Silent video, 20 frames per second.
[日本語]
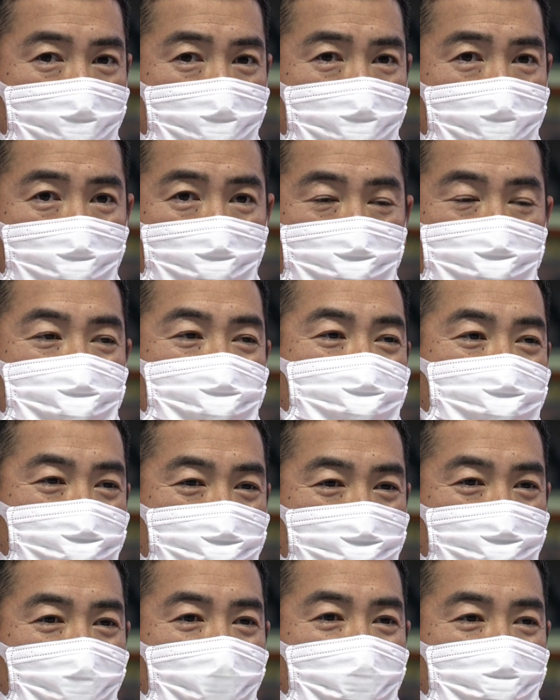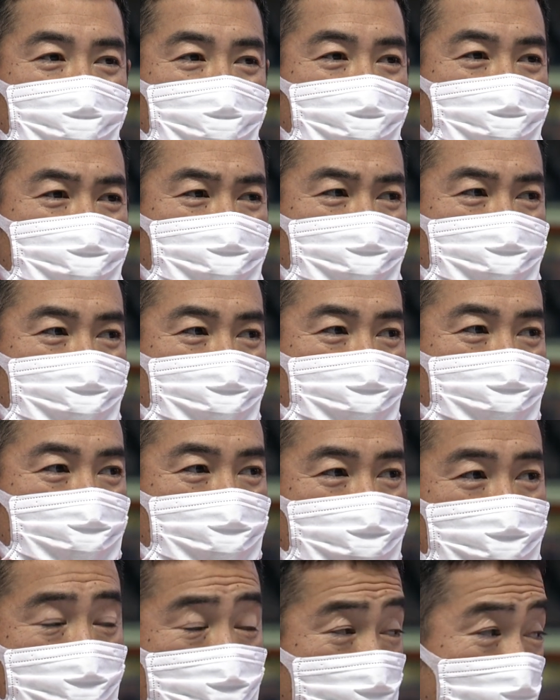山口君の後ろが離れ
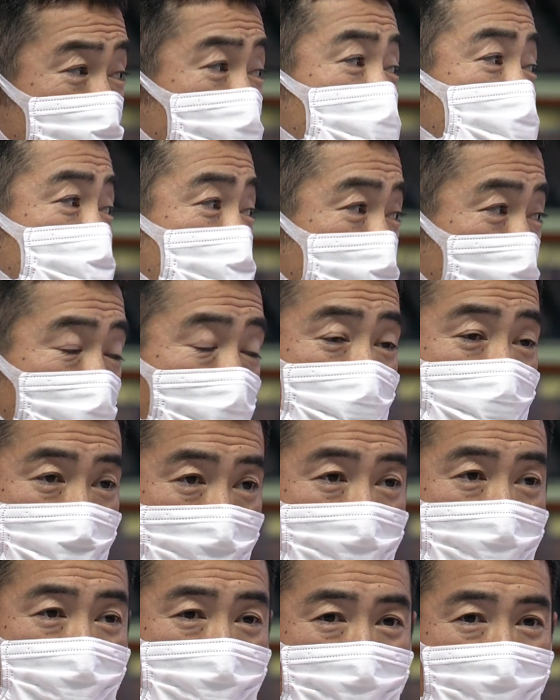てたんで、はい、